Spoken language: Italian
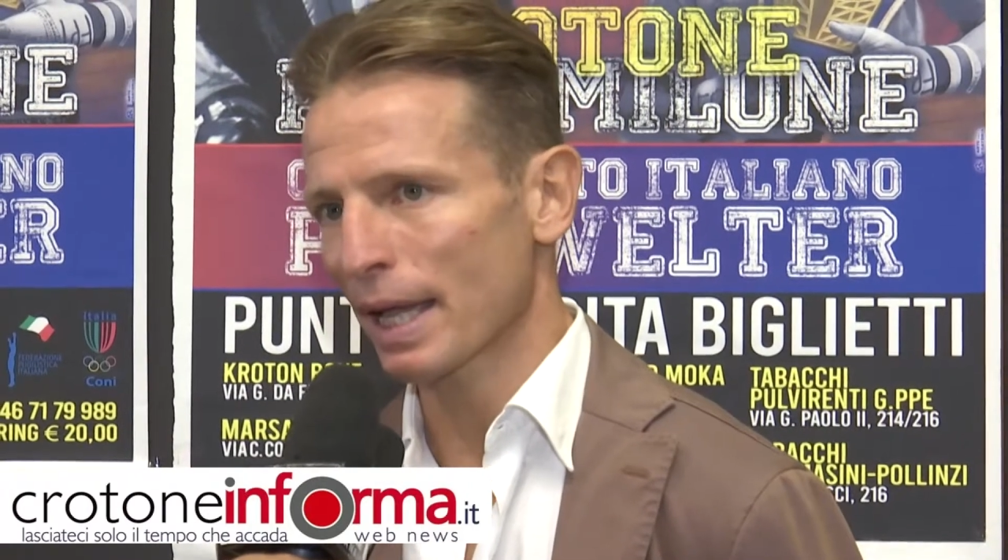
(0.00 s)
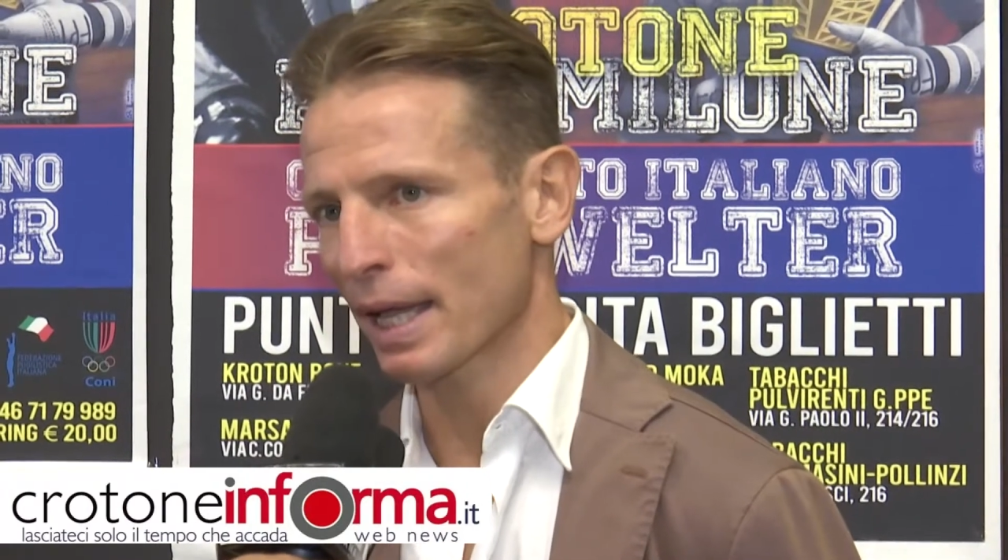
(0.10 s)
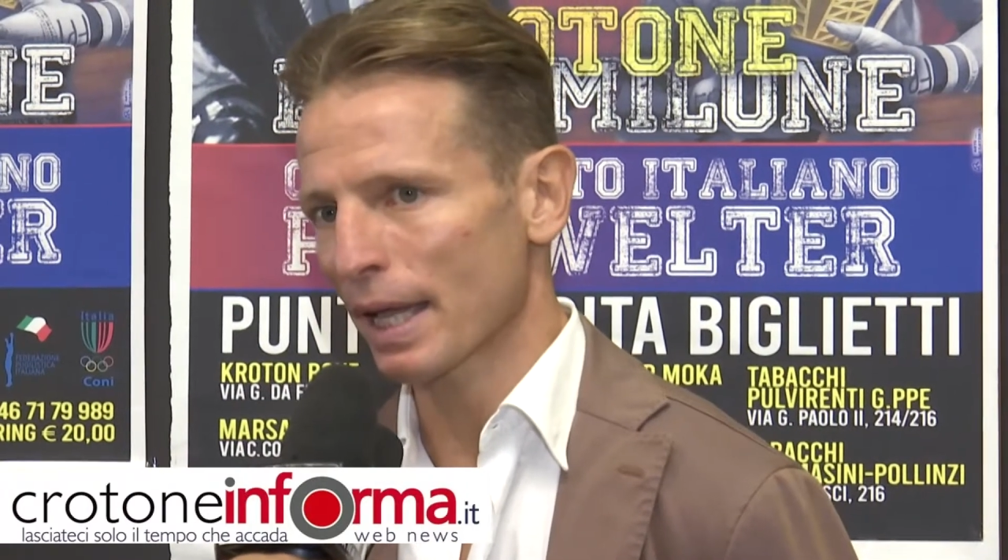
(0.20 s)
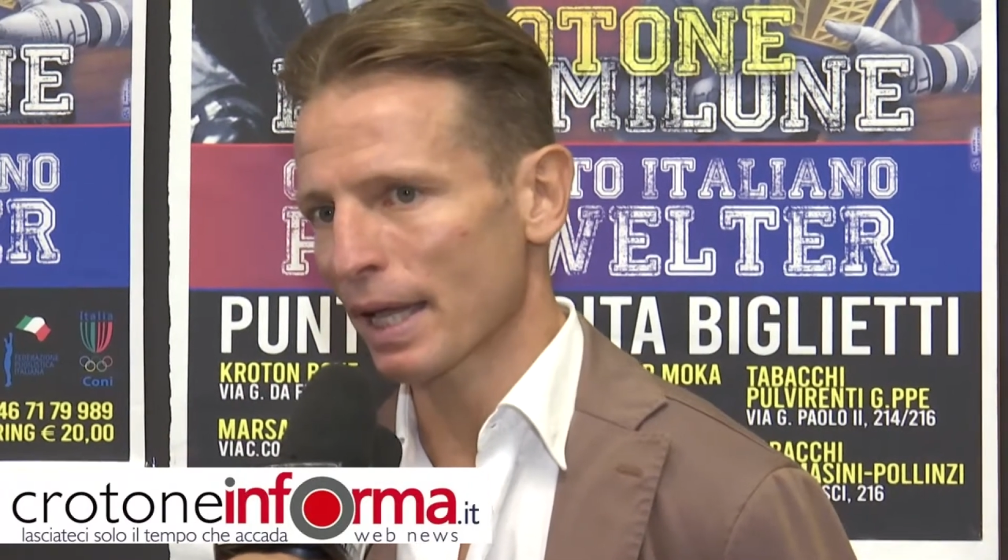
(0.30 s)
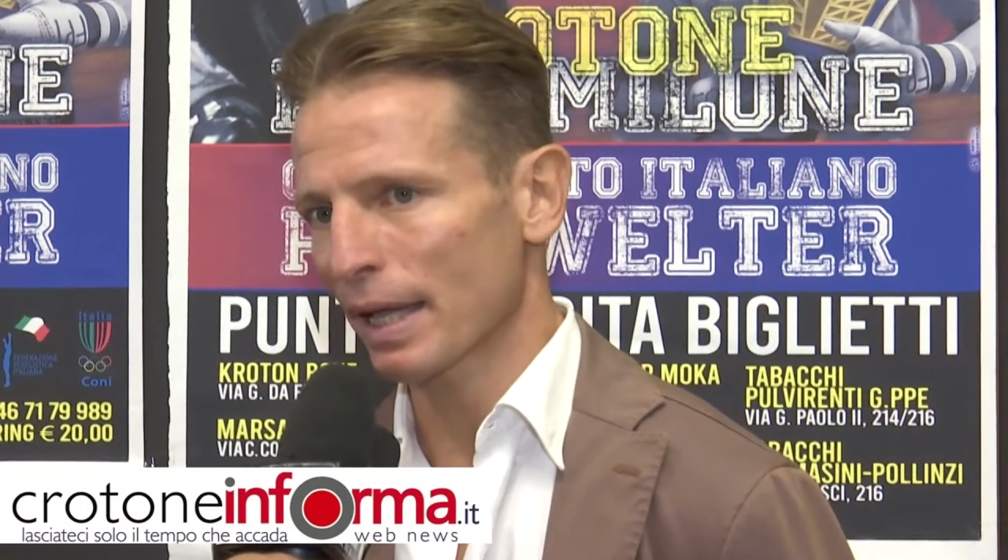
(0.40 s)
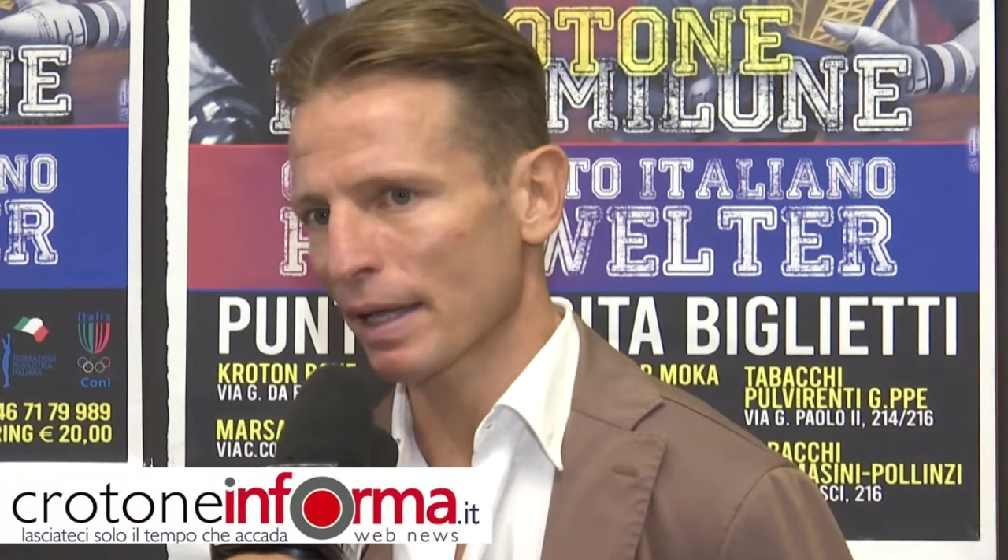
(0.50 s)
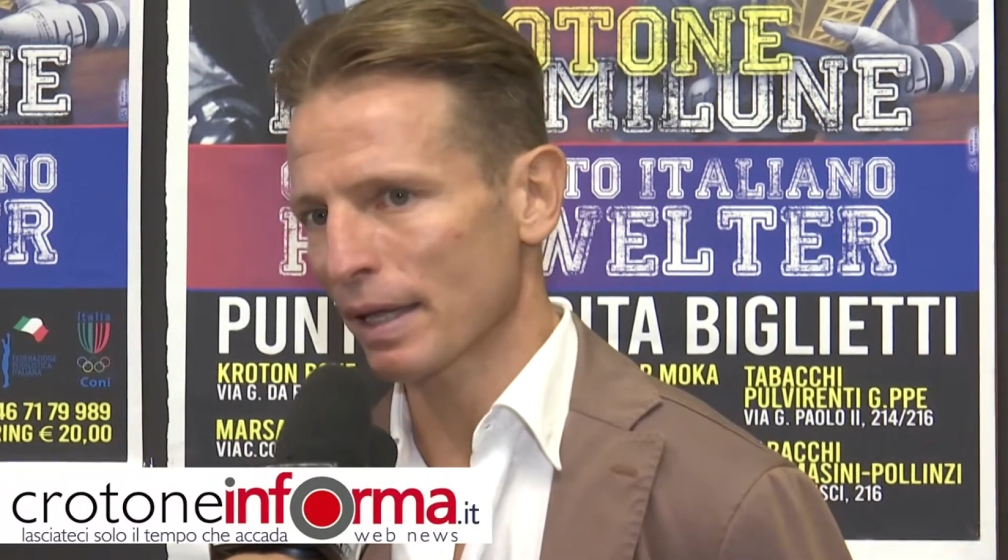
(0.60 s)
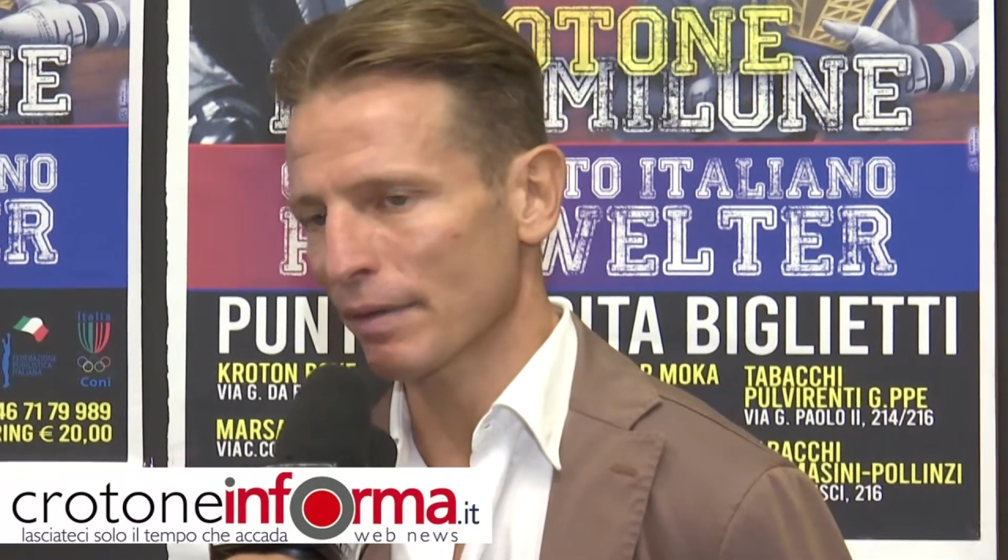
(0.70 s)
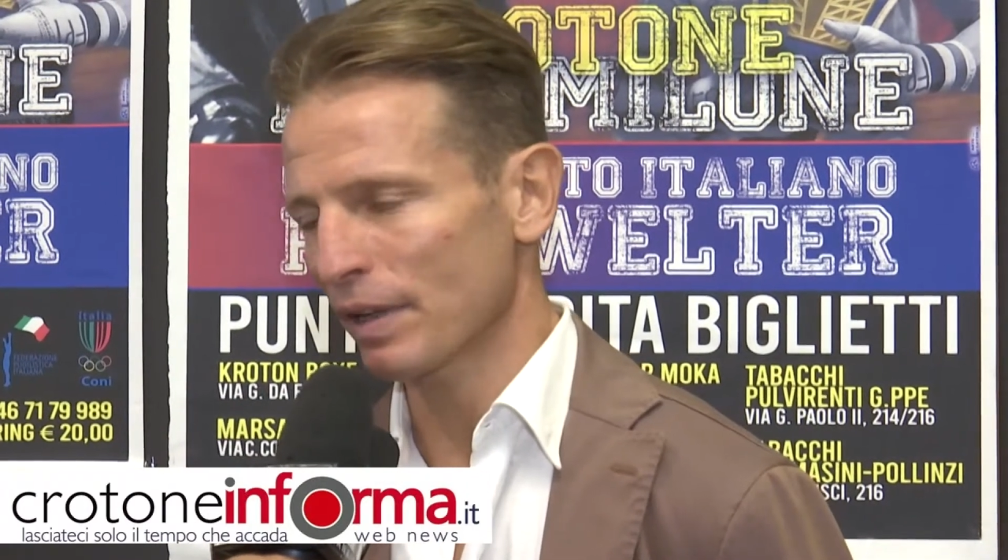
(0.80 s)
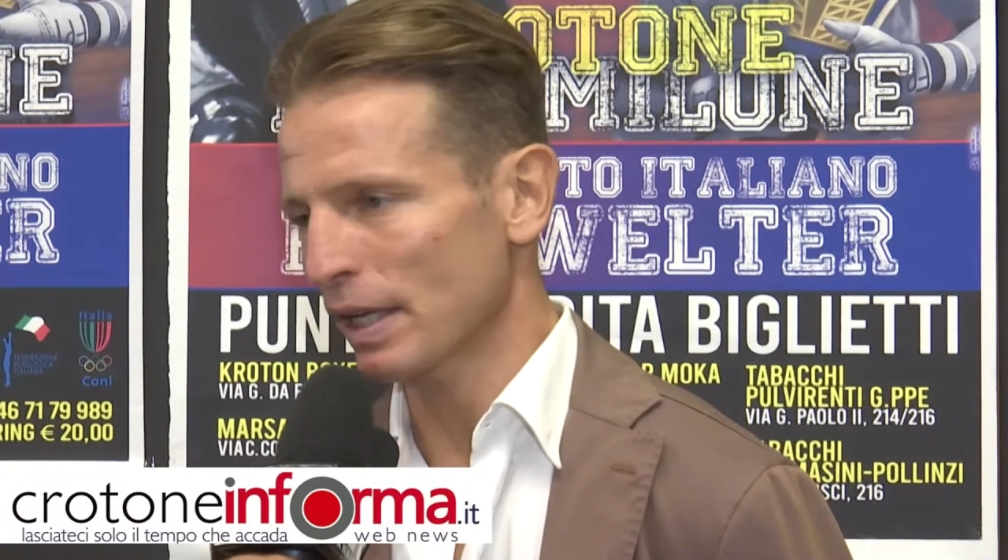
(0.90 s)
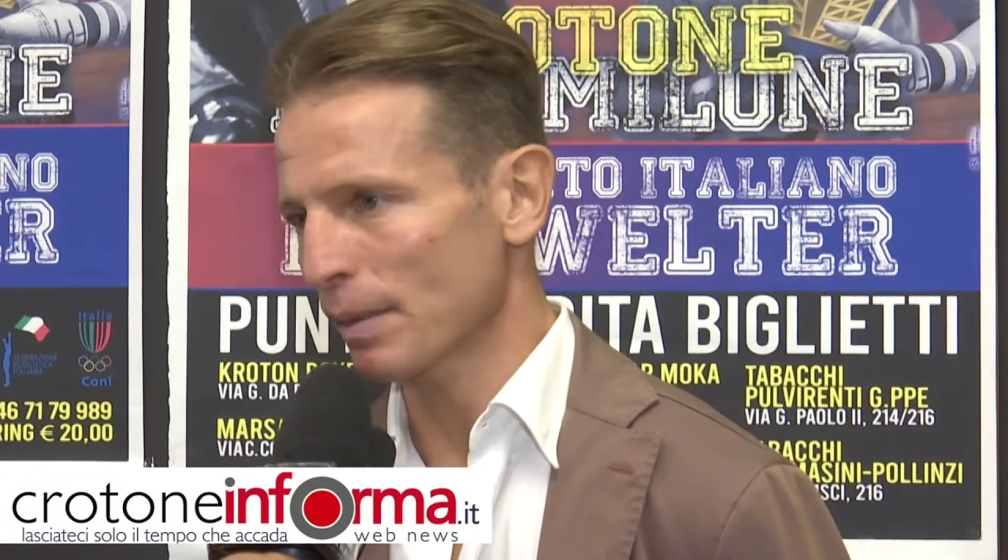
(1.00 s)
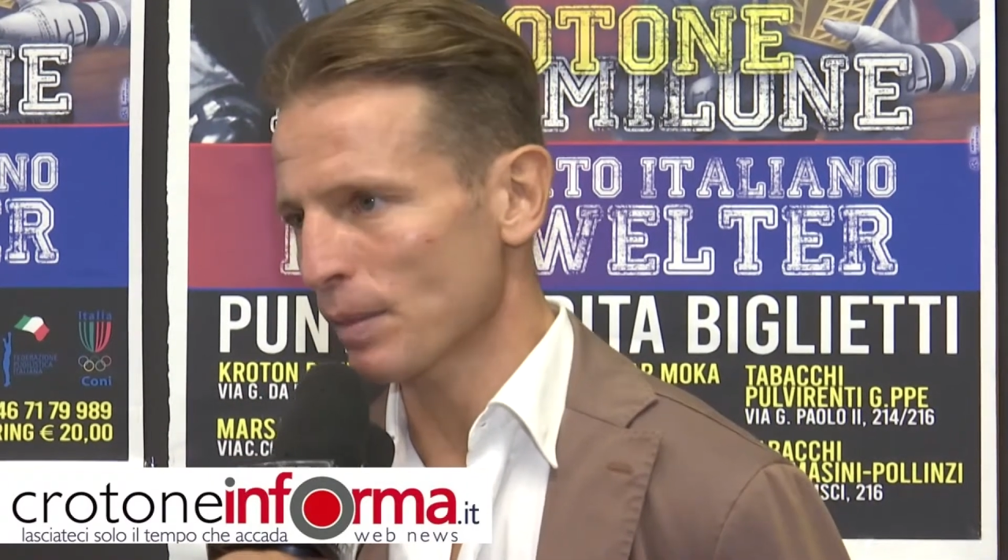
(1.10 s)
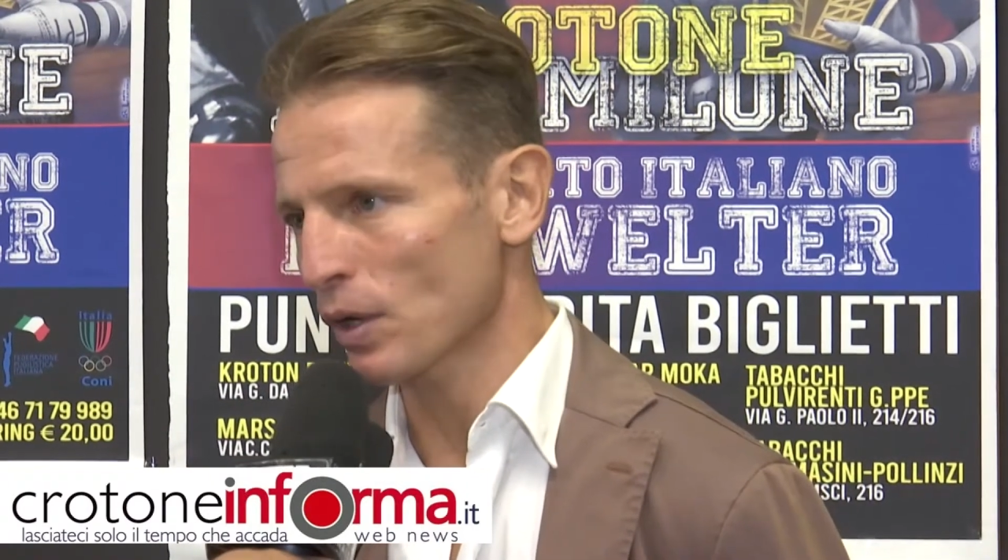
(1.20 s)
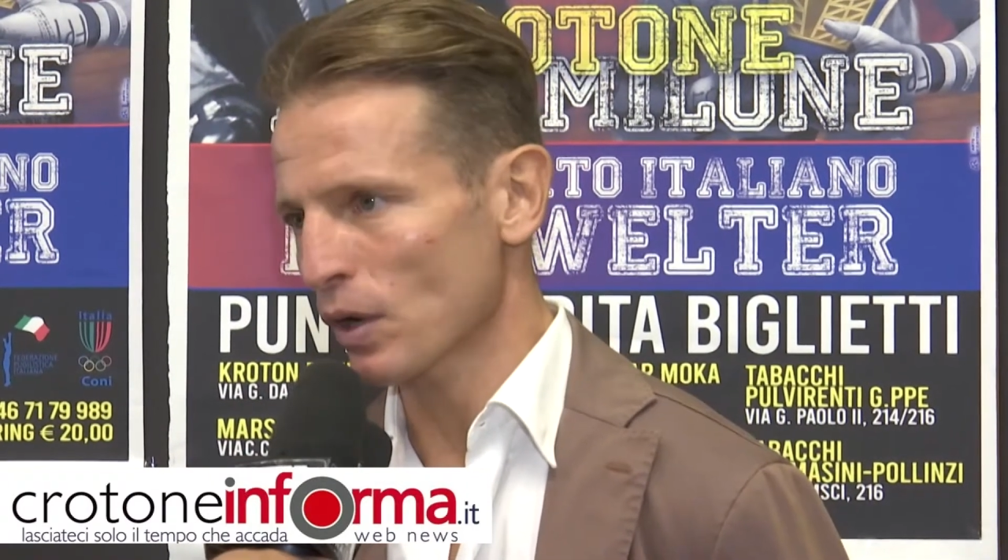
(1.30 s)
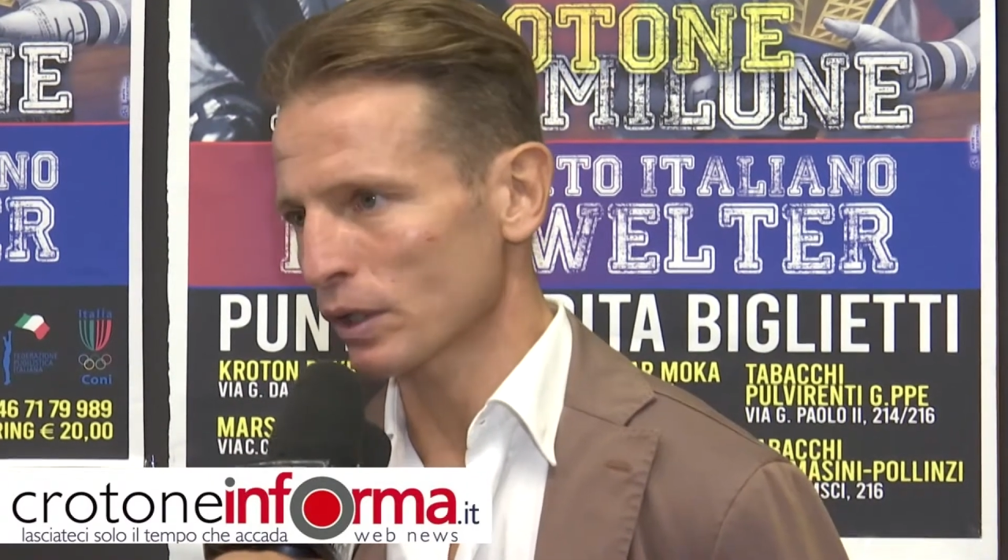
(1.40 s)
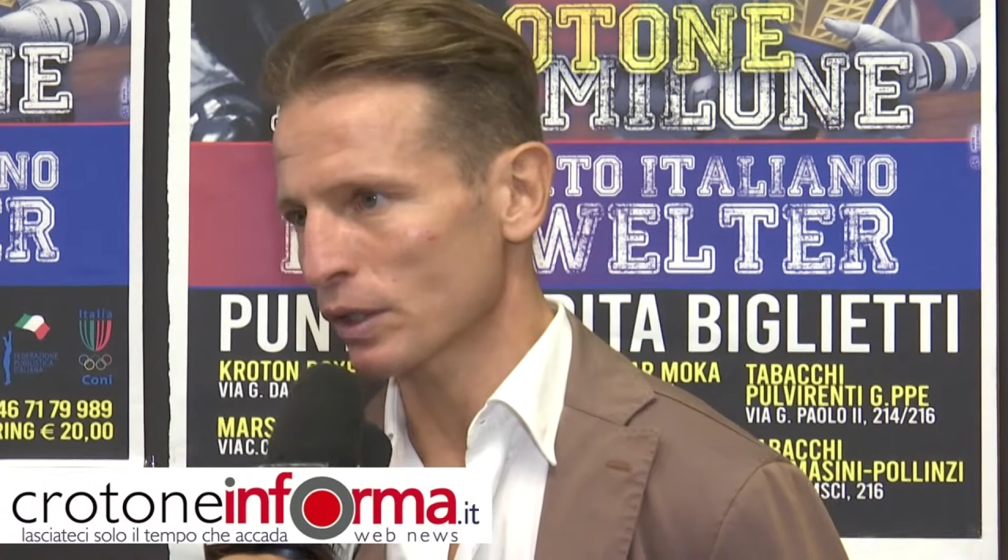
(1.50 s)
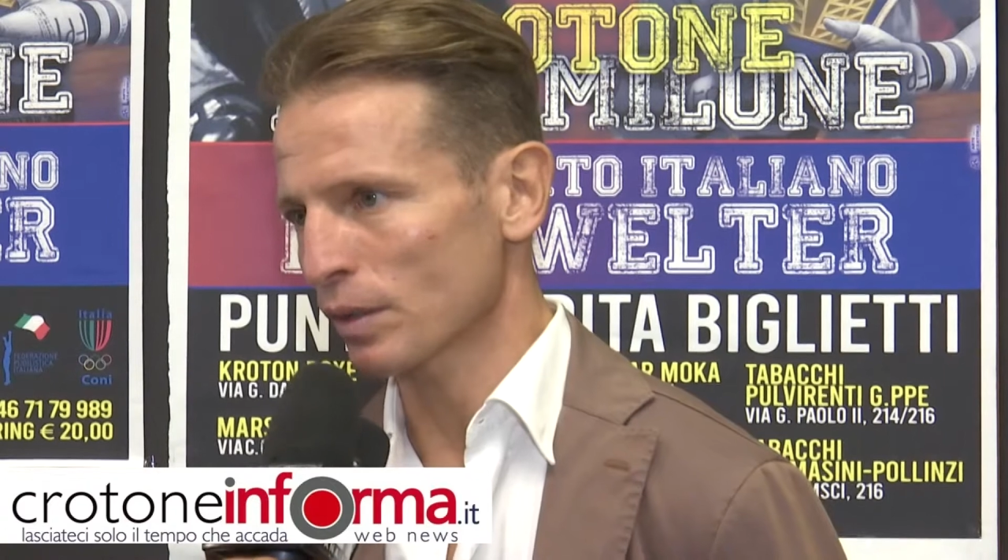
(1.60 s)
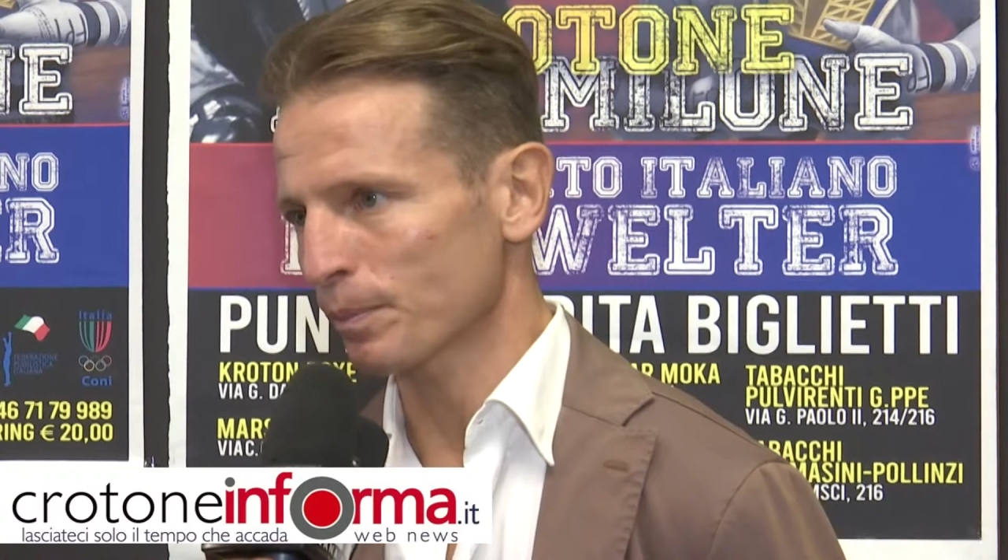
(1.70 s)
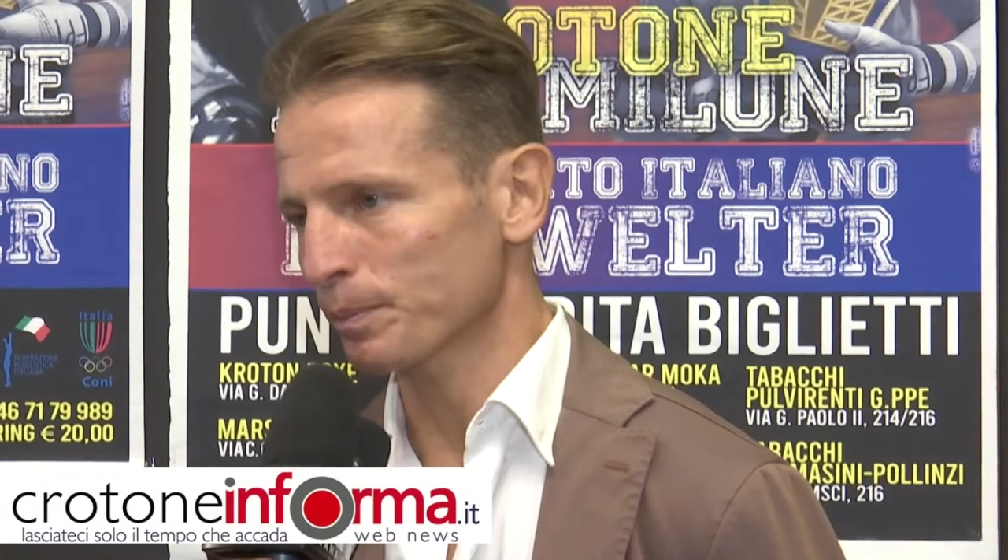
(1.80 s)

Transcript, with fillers: e vincere milioni.